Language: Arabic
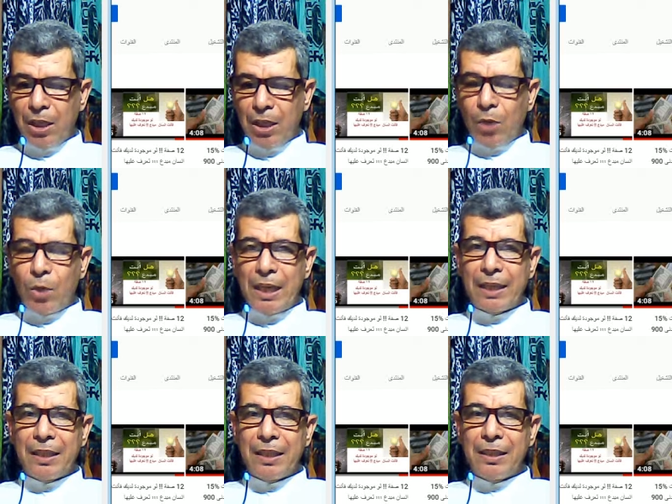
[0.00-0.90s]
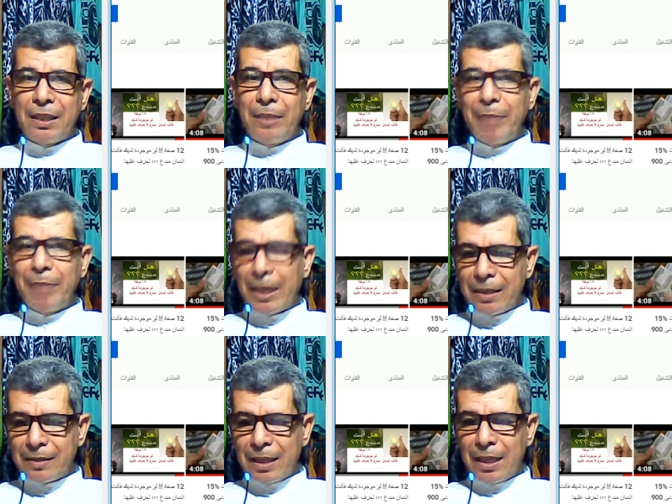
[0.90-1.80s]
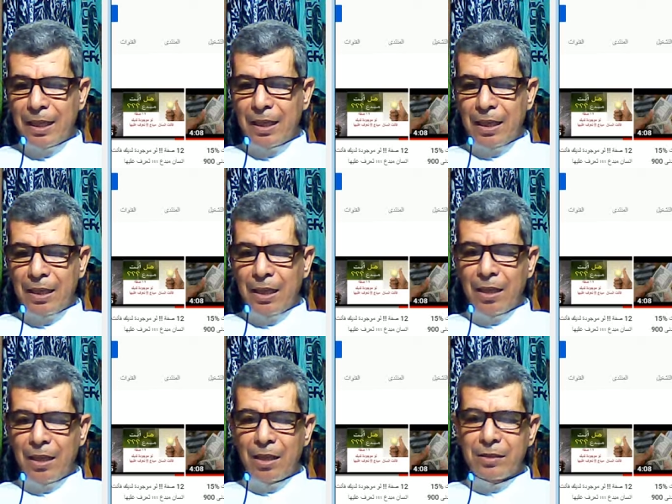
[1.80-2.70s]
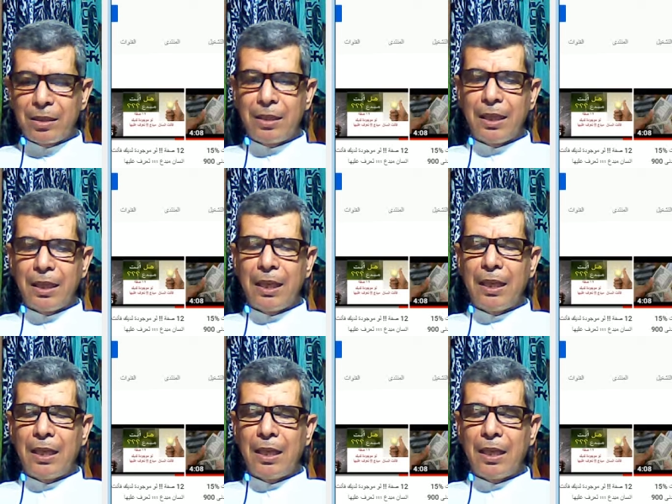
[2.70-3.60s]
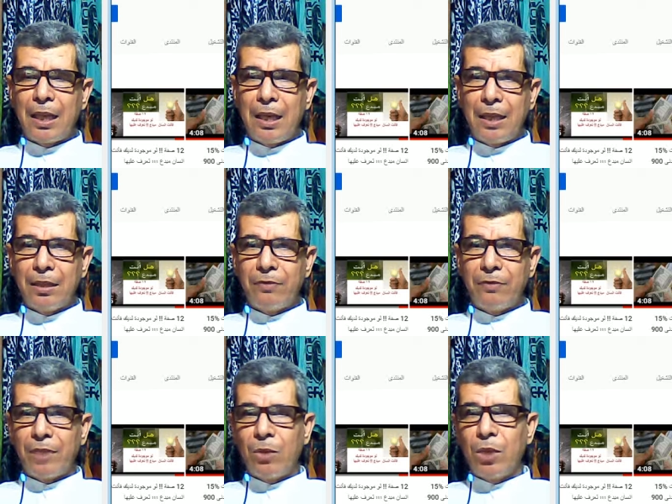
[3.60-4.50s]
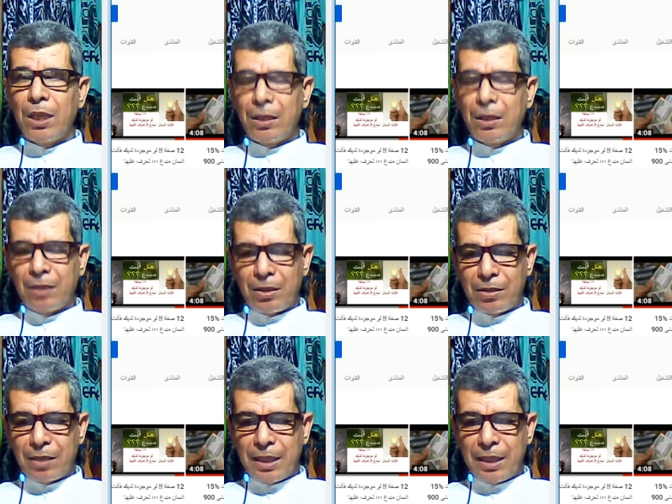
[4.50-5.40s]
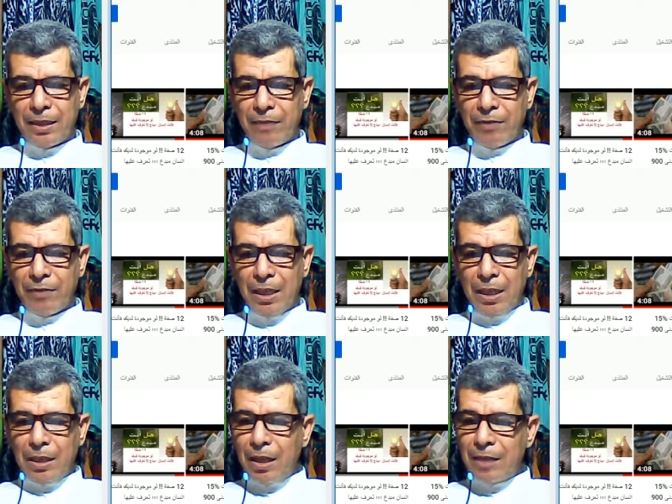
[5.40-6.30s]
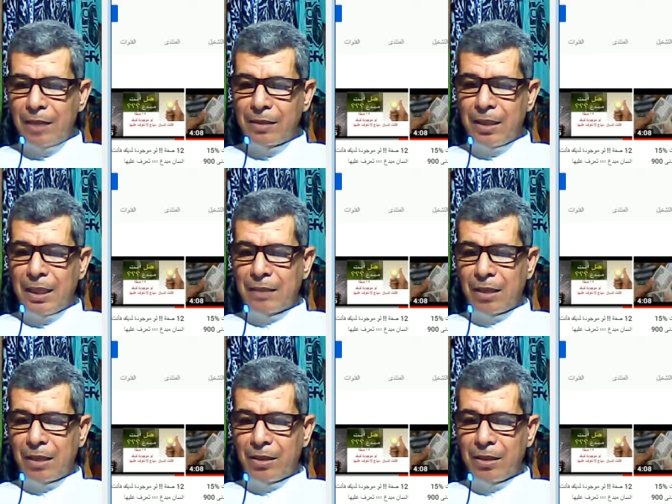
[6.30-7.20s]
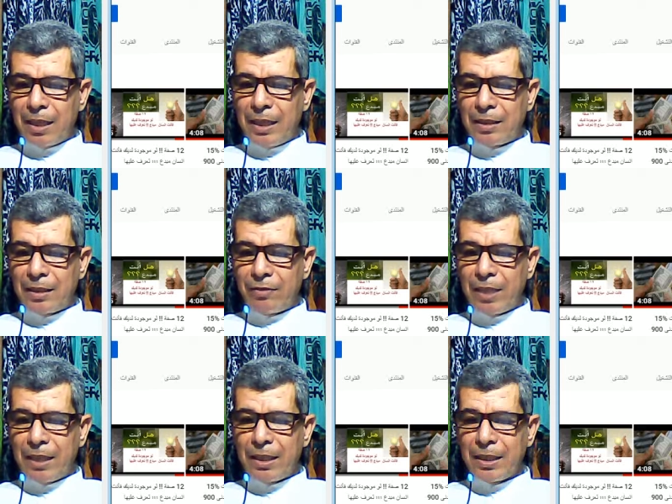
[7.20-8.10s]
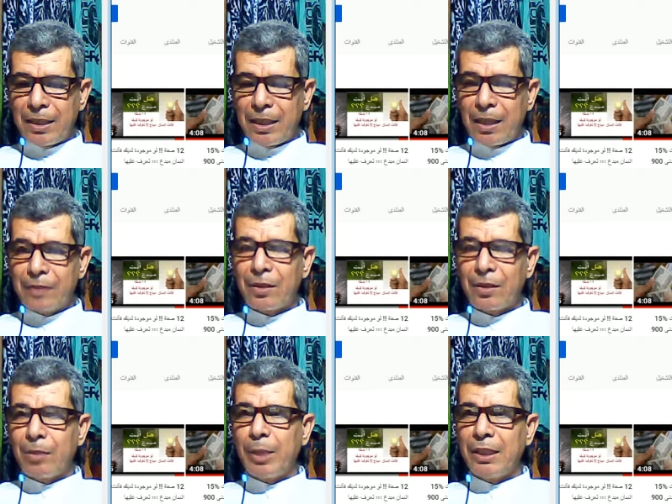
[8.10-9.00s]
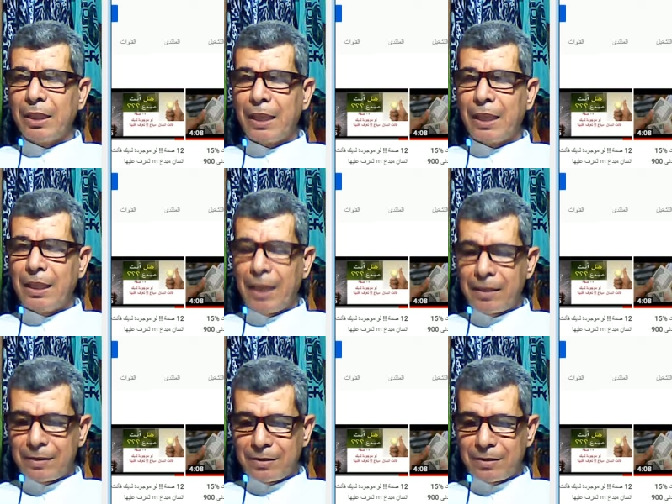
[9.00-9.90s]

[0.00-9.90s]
ولكن لماذا لا أصل إلى الهدف أو إلى تحقيق الهدف لا أصل إلى تحقيق الهدف لأنني أصابني اليأس